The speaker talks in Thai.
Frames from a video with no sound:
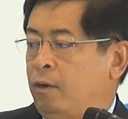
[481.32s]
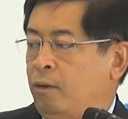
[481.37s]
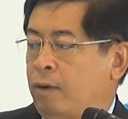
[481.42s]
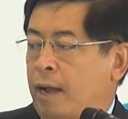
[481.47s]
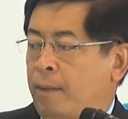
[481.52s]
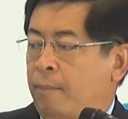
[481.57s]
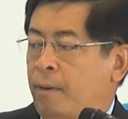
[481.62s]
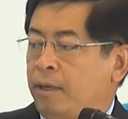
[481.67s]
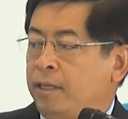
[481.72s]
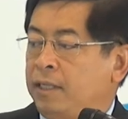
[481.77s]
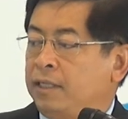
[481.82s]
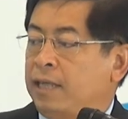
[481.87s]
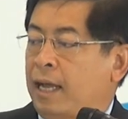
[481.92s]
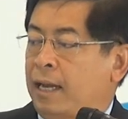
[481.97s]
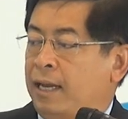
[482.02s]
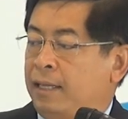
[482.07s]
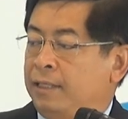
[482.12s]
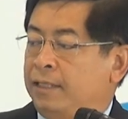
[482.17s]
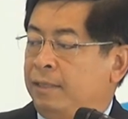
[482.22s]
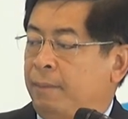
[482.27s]
โดรคาร์บอนที่ชา
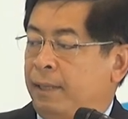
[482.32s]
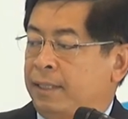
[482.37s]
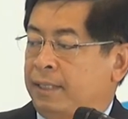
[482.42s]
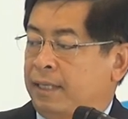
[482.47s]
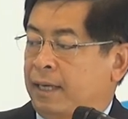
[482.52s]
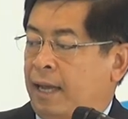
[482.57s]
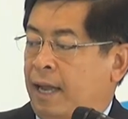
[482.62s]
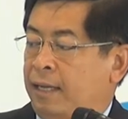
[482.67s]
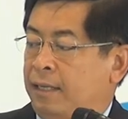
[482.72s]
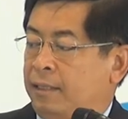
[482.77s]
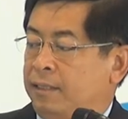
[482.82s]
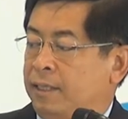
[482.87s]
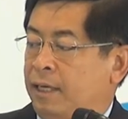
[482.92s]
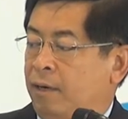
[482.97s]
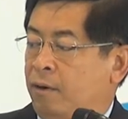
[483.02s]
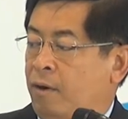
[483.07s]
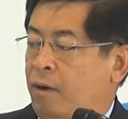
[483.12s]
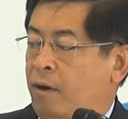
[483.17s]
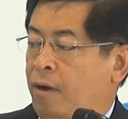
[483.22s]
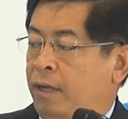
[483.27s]
เลนที่มาจากไหนเช
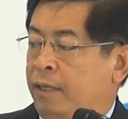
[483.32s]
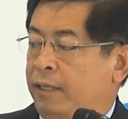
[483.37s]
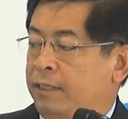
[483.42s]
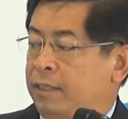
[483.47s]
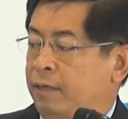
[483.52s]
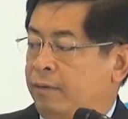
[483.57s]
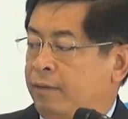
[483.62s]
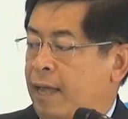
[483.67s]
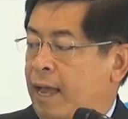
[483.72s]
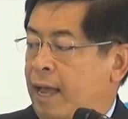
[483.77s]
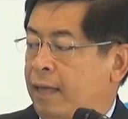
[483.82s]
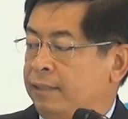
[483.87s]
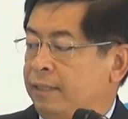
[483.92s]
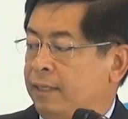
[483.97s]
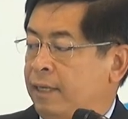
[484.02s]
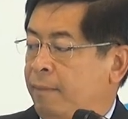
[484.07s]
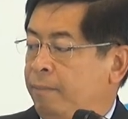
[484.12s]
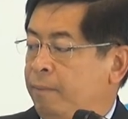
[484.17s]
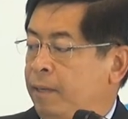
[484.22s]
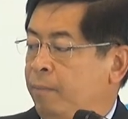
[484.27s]
ลออยล์เชลแก๊ส
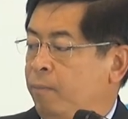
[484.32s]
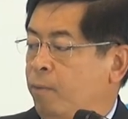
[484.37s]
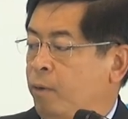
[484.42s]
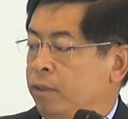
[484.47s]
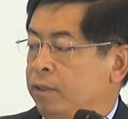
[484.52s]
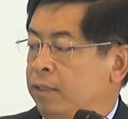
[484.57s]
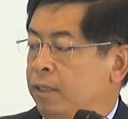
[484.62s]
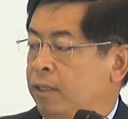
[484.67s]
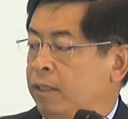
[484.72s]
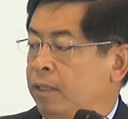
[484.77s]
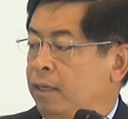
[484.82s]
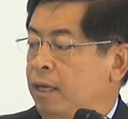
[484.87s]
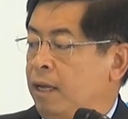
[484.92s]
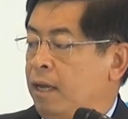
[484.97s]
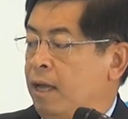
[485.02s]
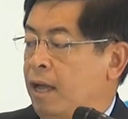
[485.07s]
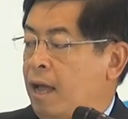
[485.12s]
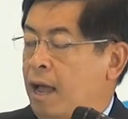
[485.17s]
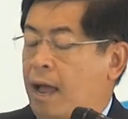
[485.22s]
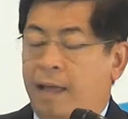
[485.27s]
นะครับดีบอเตอร์
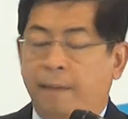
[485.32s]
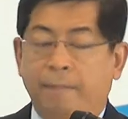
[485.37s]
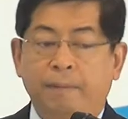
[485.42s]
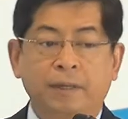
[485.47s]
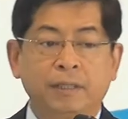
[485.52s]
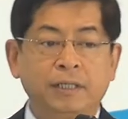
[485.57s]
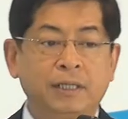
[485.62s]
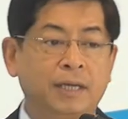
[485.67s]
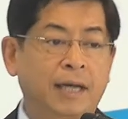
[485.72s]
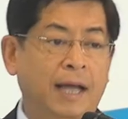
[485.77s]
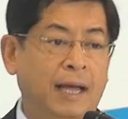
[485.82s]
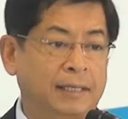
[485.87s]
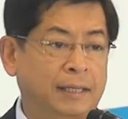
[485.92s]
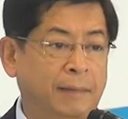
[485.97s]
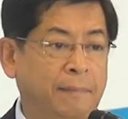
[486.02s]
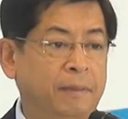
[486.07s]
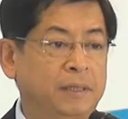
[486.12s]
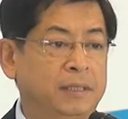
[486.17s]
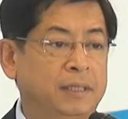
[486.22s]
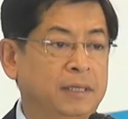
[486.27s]
ไฮเพรสเชอร์ไฮ
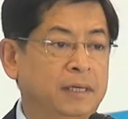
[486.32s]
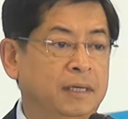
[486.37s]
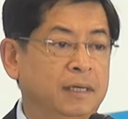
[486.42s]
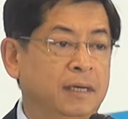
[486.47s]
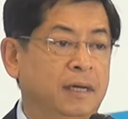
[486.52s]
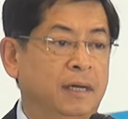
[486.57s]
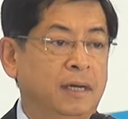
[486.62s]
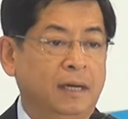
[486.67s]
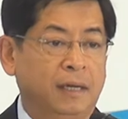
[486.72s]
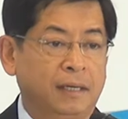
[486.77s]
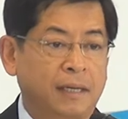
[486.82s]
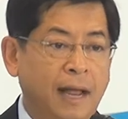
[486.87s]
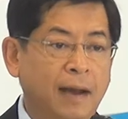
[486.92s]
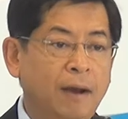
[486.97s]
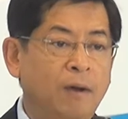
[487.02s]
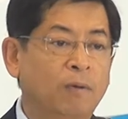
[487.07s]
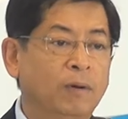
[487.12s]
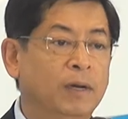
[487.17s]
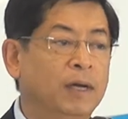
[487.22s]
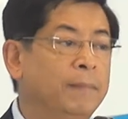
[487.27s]
เทมเปอร์เจอร์ถ้า
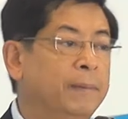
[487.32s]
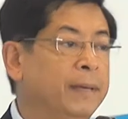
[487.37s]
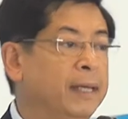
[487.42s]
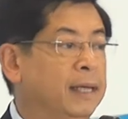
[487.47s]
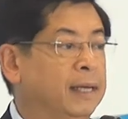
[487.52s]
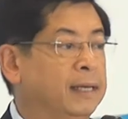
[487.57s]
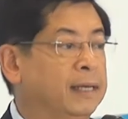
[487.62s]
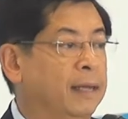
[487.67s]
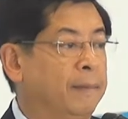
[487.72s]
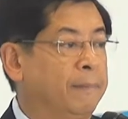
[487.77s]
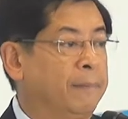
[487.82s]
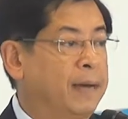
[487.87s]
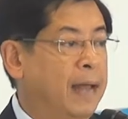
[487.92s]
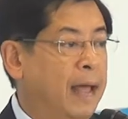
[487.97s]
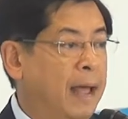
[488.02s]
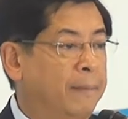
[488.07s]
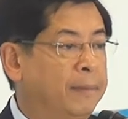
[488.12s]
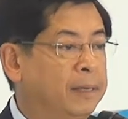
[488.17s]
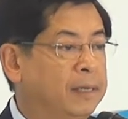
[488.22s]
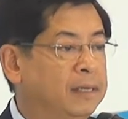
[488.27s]
ลงลึกไปอีกเนี่ยปัญ
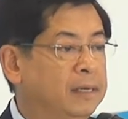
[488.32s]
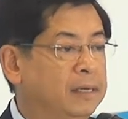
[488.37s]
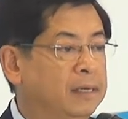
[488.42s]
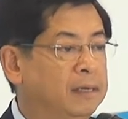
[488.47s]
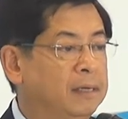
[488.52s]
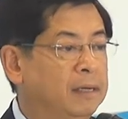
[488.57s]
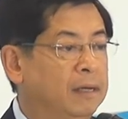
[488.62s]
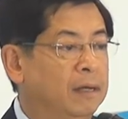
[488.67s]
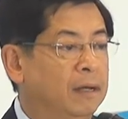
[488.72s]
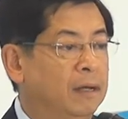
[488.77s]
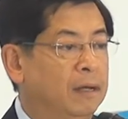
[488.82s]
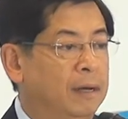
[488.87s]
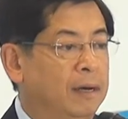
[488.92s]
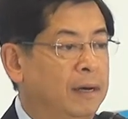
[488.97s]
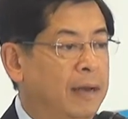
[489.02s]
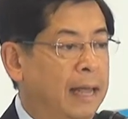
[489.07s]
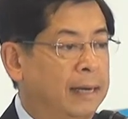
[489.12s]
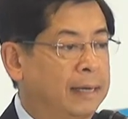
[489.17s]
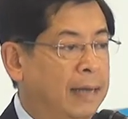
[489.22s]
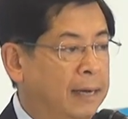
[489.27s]
หามันคือ
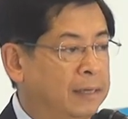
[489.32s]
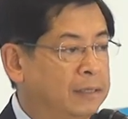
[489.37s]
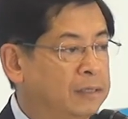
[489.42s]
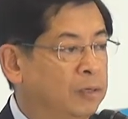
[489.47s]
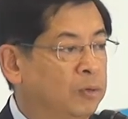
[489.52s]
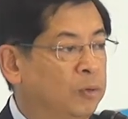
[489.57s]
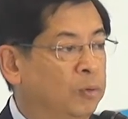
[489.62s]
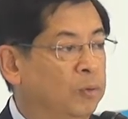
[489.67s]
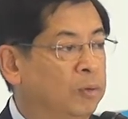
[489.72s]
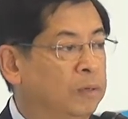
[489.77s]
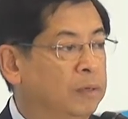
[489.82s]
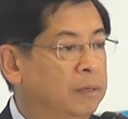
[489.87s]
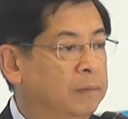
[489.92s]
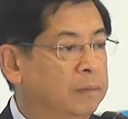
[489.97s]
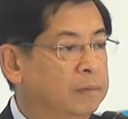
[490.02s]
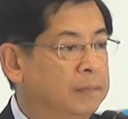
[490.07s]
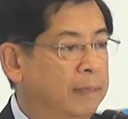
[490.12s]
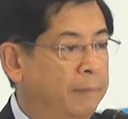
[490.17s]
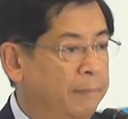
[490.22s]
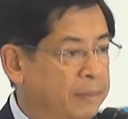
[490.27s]
แรงดันสูง
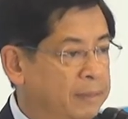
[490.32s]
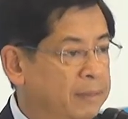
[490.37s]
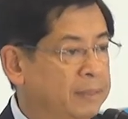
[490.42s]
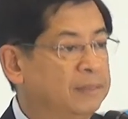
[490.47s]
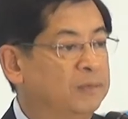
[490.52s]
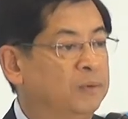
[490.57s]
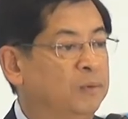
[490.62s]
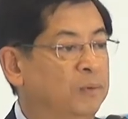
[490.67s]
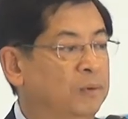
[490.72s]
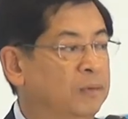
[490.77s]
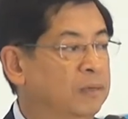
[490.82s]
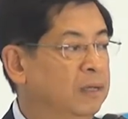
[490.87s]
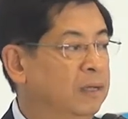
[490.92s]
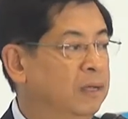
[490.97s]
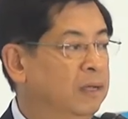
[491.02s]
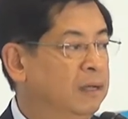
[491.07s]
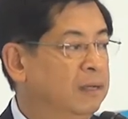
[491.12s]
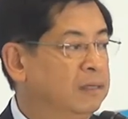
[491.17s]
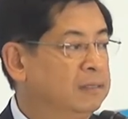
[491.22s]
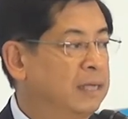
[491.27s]
เทมเปอร์เจอร์สูง
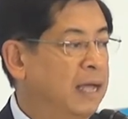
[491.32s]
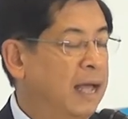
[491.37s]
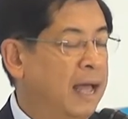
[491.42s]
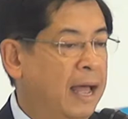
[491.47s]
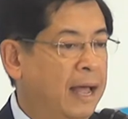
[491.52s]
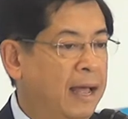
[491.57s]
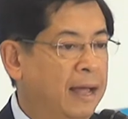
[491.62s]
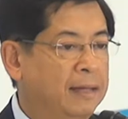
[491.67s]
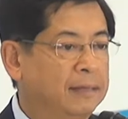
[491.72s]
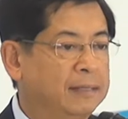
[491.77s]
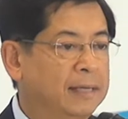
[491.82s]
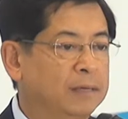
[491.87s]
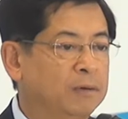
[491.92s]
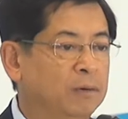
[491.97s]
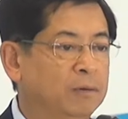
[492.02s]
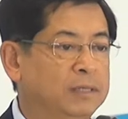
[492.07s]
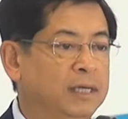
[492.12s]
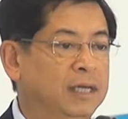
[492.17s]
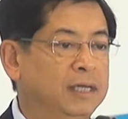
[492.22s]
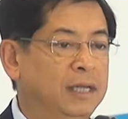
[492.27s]
จะหาเทคโน
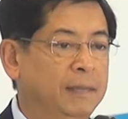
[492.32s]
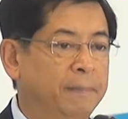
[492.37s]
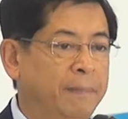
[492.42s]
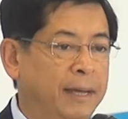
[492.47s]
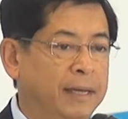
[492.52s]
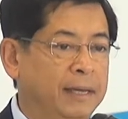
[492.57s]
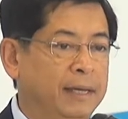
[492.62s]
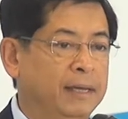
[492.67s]
โลยีที่ไป